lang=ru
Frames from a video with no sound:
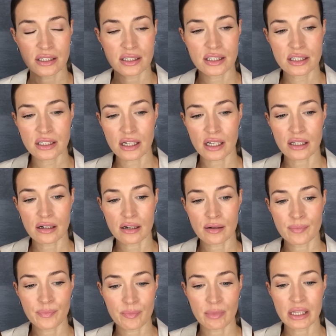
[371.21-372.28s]
Здесь а, а,
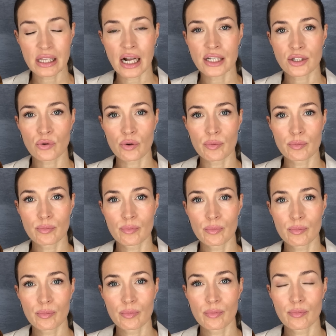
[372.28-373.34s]
миндаль такой
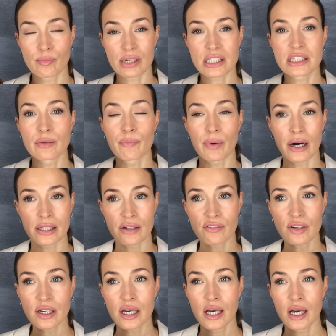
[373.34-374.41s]

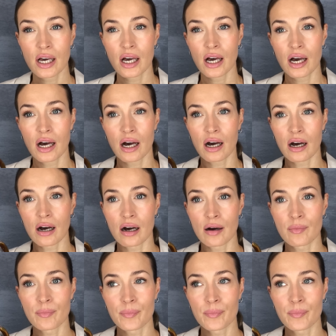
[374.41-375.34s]
марципановый. А,